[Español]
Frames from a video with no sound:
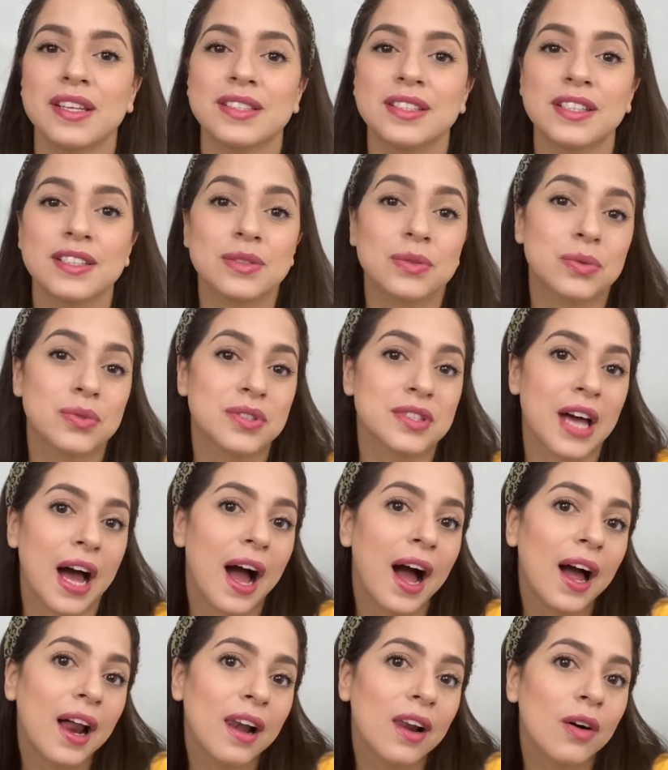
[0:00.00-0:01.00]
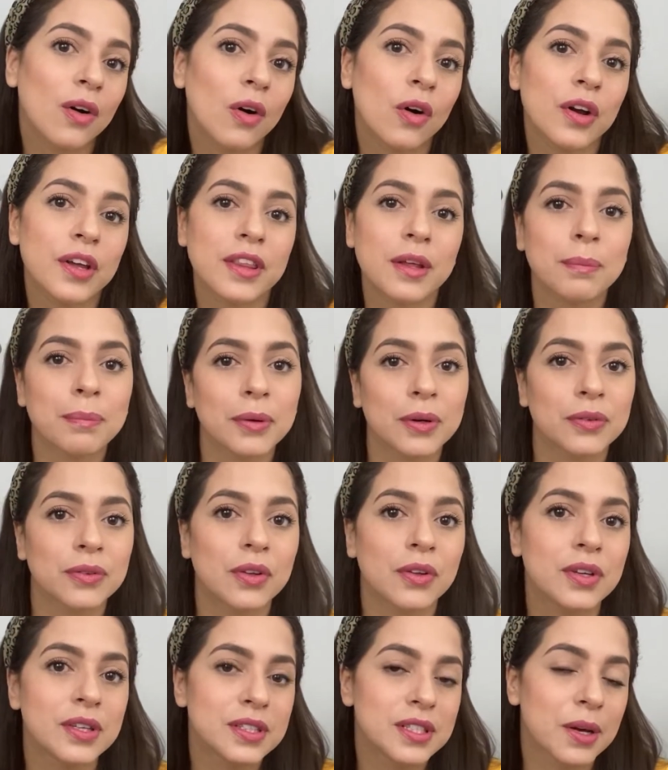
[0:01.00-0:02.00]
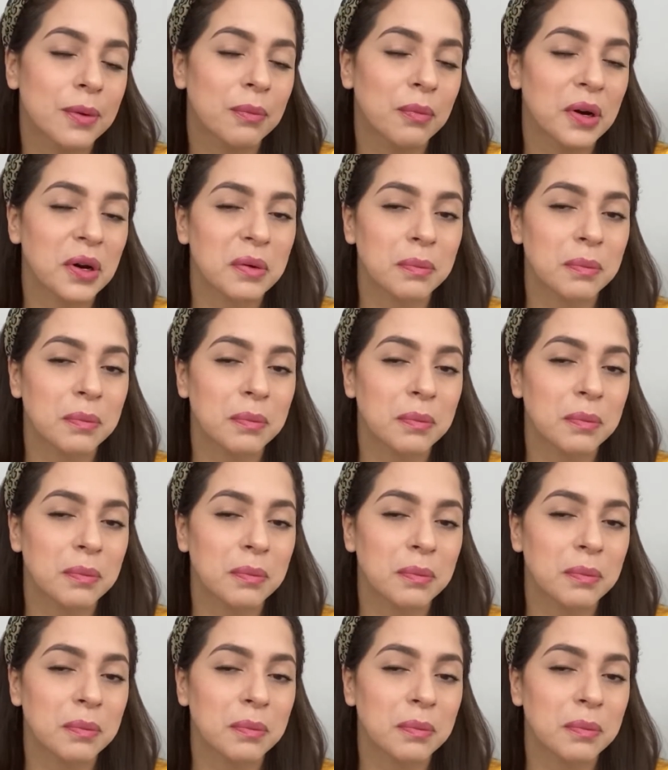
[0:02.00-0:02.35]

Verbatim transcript: les gusta algo y de pronto dicen, bueno,